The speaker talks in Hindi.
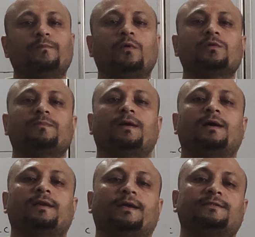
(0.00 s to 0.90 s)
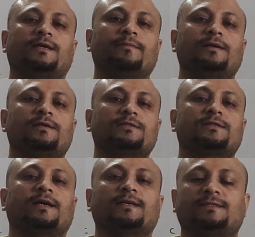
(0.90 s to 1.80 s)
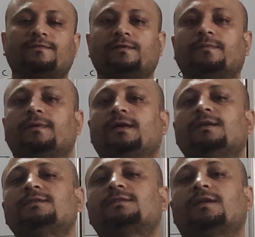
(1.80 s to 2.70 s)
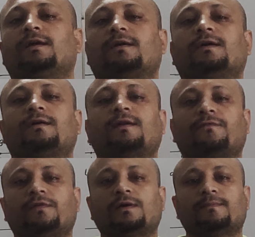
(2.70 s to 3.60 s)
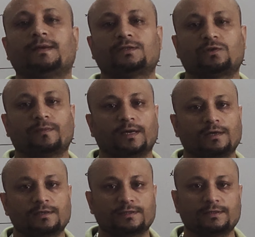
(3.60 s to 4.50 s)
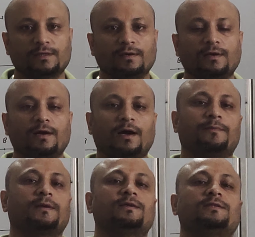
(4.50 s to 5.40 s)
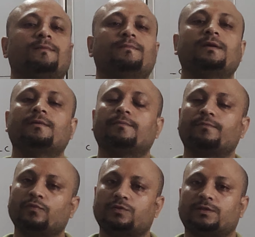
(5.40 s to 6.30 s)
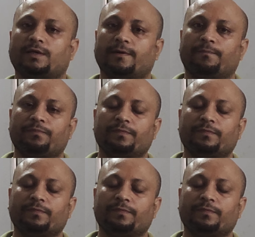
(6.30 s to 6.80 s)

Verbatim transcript: बहुत बार एग्जामिनर्स ऐसे वन में इस तरह के ग्राफिकल बेस्ड नोमेरिकल्स आपके एग्ज़ाम में पूछता है